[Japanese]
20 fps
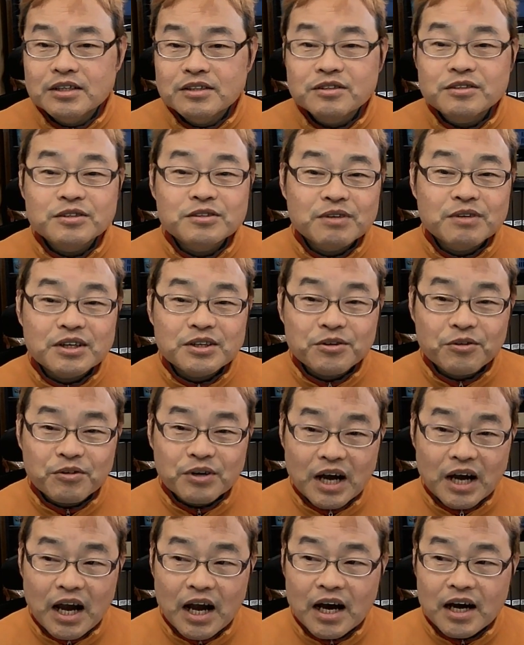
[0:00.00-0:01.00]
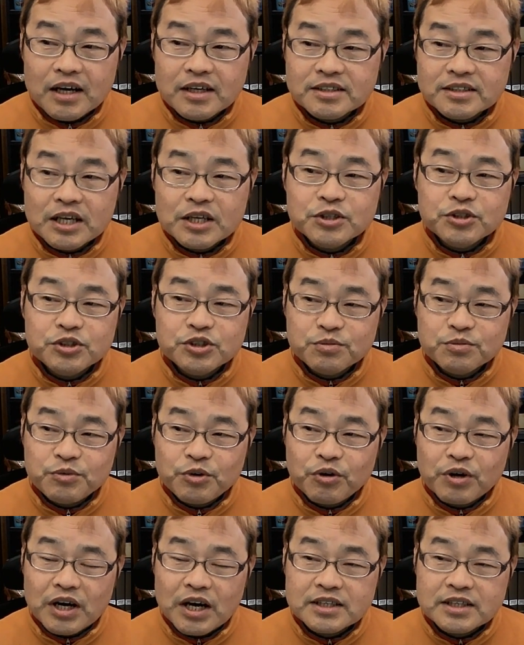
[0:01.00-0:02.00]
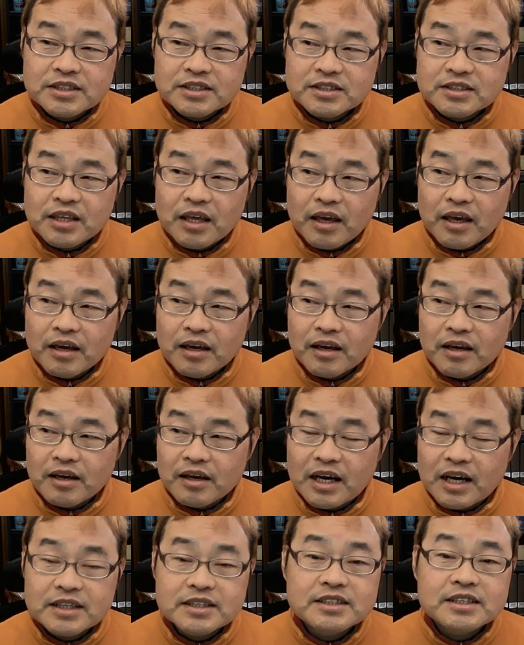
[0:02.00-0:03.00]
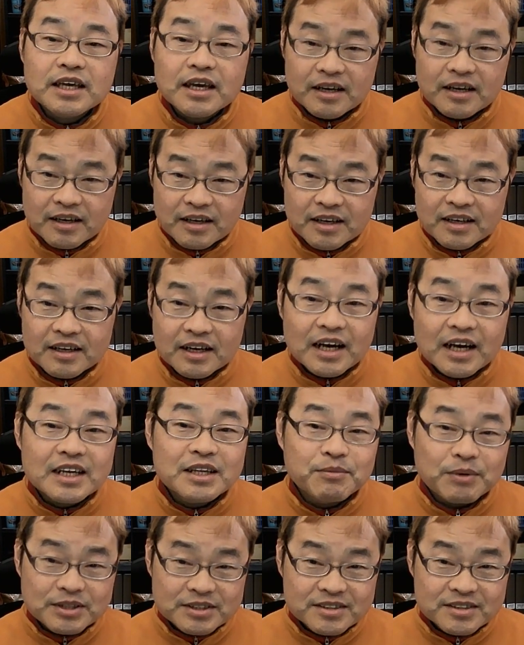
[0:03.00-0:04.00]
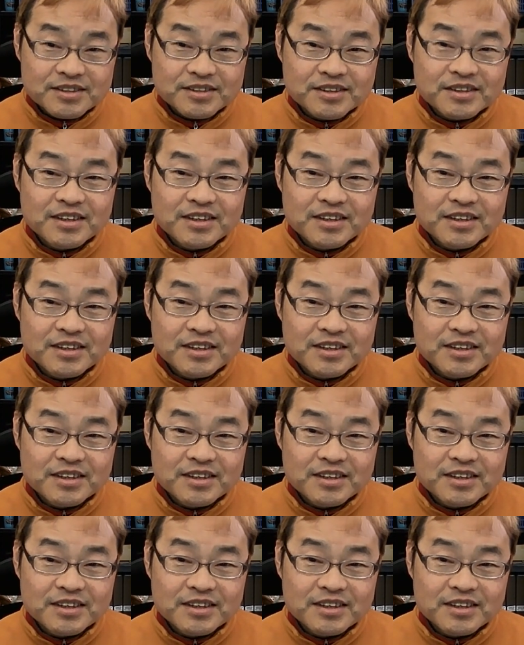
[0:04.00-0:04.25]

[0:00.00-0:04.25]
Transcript: 通話料が30秒8.8円かかります。